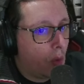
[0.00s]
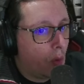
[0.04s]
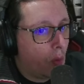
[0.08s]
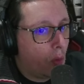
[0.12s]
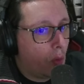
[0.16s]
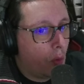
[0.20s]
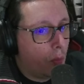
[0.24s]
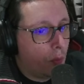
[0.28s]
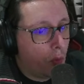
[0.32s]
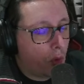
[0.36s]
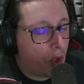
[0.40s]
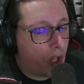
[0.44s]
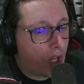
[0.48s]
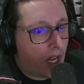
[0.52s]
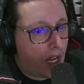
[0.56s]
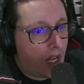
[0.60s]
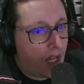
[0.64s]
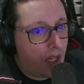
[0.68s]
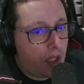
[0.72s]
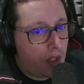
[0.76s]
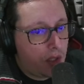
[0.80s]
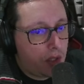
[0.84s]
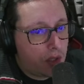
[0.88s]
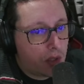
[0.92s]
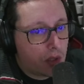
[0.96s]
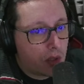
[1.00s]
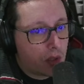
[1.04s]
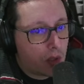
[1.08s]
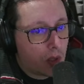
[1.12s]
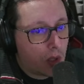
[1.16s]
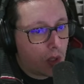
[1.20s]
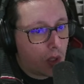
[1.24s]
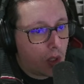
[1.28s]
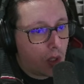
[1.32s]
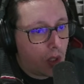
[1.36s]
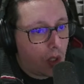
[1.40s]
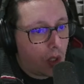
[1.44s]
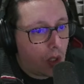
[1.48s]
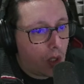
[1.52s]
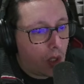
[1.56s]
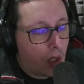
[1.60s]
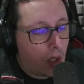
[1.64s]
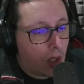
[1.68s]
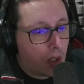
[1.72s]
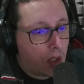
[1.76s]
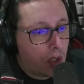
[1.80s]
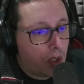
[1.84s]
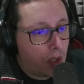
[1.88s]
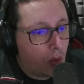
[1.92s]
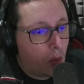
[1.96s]
o Moraes
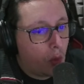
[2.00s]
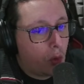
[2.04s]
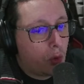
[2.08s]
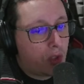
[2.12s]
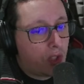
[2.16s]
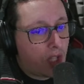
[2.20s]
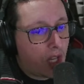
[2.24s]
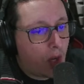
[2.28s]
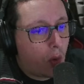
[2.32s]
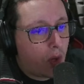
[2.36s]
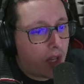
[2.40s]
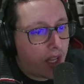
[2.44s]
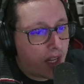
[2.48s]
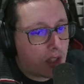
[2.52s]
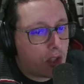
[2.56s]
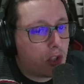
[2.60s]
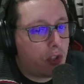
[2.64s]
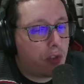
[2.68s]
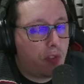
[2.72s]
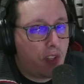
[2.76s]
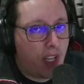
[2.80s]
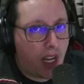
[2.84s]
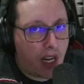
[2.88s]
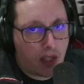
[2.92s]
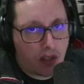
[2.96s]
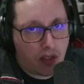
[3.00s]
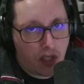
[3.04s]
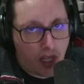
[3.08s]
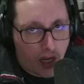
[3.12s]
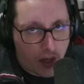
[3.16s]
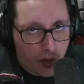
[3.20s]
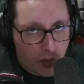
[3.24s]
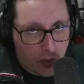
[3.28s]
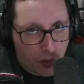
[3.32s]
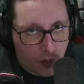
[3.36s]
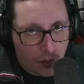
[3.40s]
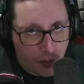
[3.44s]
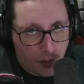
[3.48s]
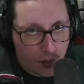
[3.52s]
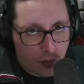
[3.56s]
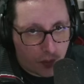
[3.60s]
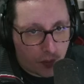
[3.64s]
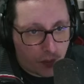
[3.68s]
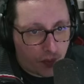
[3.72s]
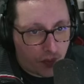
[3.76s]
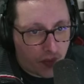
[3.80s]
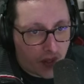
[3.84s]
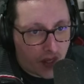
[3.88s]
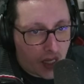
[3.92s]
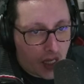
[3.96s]
que o Theo quer desviar dinheiro.
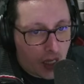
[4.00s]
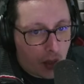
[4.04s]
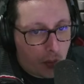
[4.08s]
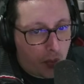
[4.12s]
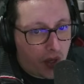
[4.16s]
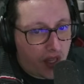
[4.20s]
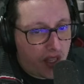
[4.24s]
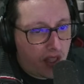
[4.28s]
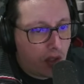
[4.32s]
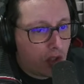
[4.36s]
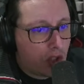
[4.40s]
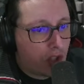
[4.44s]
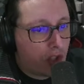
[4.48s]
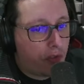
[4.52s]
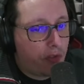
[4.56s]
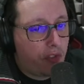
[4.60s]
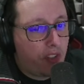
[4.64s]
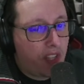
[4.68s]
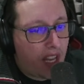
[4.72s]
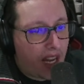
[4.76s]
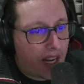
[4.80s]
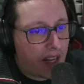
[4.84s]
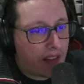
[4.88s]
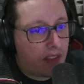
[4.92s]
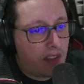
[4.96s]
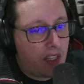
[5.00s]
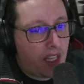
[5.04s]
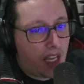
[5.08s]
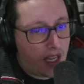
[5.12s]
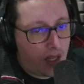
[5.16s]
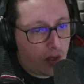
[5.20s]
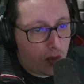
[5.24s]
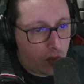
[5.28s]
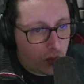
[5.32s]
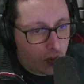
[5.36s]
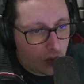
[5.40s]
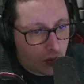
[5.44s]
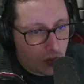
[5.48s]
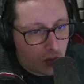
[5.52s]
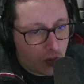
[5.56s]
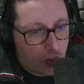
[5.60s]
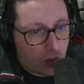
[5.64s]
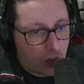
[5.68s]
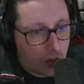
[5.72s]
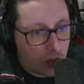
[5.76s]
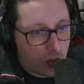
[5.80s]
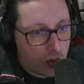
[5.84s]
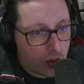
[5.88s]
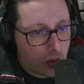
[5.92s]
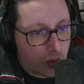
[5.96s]
Para ele desviar dinheiro,
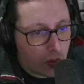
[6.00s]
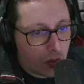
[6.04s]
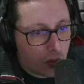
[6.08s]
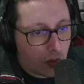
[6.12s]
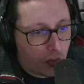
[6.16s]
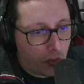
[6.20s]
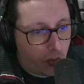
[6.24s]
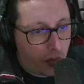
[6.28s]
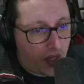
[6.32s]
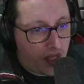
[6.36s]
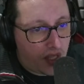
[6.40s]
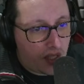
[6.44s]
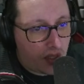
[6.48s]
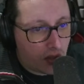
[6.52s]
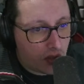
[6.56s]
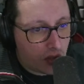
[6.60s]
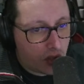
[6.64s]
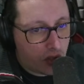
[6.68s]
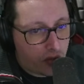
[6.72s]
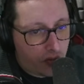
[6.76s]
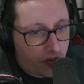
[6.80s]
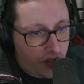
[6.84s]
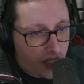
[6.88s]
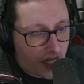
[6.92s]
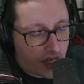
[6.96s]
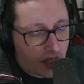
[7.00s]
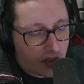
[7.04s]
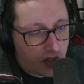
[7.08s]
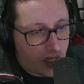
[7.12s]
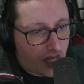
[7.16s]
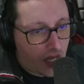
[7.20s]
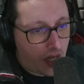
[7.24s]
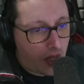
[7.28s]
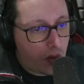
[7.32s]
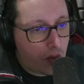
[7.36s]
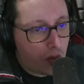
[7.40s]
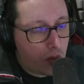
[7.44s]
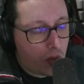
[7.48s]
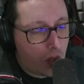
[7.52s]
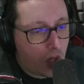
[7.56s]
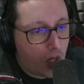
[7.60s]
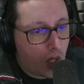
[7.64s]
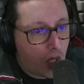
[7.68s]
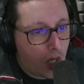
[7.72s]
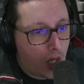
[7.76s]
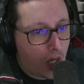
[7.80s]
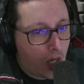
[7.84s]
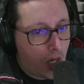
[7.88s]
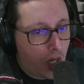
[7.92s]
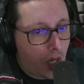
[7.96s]
para ele desviar dinheiro,
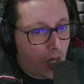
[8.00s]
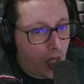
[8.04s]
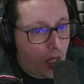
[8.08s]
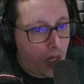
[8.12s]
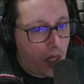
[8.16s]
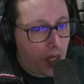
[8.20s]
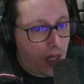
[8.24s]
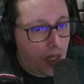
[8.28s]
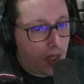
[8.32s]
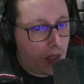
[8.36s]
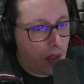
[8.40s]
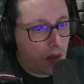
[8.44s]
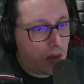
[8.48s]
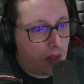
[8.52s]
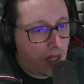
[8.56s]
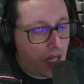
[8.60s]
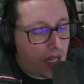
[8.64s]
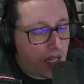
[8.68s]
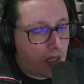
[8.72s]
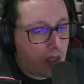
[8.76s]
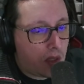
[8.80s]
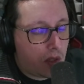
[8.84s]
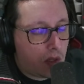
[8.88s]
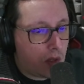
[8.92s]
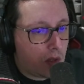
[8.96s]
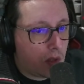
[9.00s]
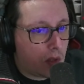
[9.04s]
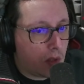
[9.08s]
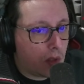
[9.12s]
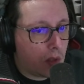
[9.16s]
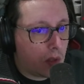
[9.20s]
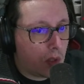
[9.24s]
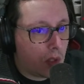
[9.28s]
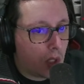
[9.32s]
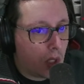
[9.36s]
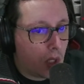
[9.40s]
ele tem que,